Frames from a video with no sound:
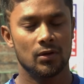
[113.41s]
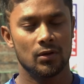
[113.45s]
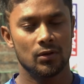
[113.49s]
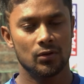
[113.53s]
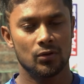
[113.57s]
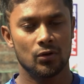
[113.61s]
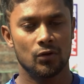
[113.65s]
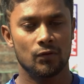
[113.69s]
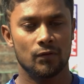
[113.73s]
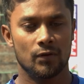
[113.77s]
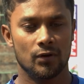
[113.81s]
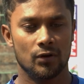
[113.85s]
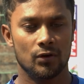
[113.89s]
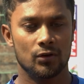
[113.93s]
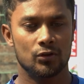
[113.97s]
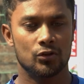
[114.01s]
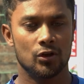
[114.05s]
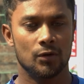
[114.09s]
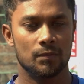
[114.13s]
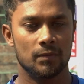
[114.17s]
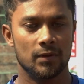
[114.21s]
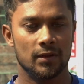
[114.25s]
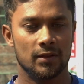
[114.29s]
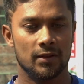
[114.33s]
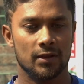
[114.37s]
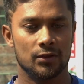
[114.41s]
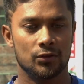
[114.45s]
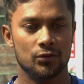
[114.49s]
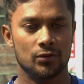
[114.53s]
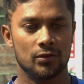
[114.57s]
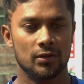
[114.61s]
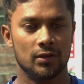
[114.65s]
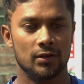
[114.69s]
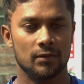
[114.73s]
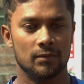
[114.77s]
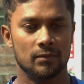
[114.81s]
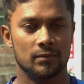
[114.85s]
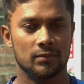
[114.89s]
তো ওভারঅল সব দিক থেকে
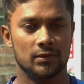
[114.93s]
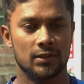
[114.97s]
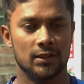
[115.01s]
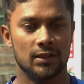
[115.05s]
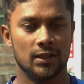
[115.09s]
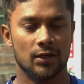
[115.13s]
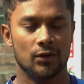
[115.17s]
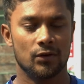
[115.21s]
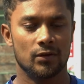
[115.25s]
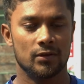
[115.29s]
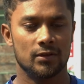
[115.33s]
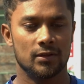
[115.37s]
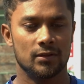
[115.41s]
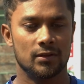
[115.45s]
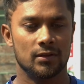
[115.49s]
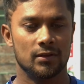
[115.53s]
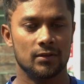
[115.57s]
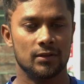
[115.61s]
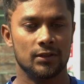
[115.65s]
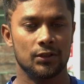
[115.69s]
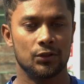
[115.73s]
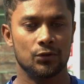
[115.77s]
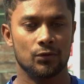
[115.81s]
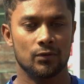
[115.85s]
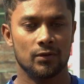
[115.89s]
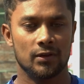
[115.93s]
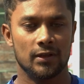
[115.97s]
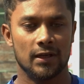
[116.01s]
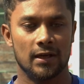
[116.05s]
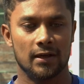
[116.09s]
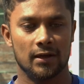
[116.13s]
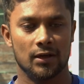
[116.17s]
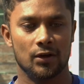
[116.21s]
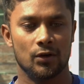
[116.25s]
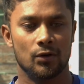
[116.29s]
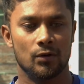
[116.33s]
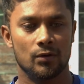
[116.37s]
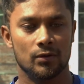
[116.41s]
যদি চিন্তা করা যেতে টি টোয়েন্টি
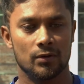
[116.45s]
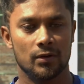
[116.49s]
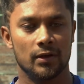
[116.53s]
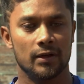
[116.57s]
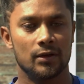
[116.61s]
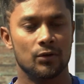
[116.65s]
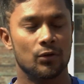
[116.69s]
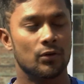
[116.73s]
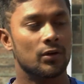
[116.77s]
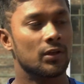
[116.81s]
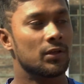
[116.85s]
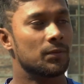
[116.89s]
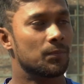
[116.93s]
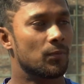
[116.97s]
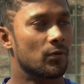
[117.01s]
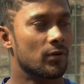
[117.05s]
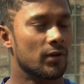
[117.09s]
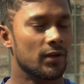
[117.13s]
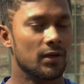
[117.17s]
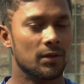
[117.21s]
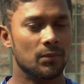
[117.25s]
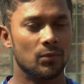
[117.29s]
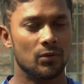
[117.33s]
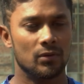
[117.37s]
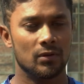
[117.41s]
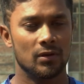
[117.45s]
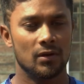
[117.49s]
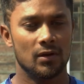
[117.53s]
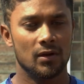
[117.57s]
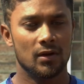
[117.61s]
আগে হওয়াটা একটা অনেক ইম্পর্টেন্ট এবং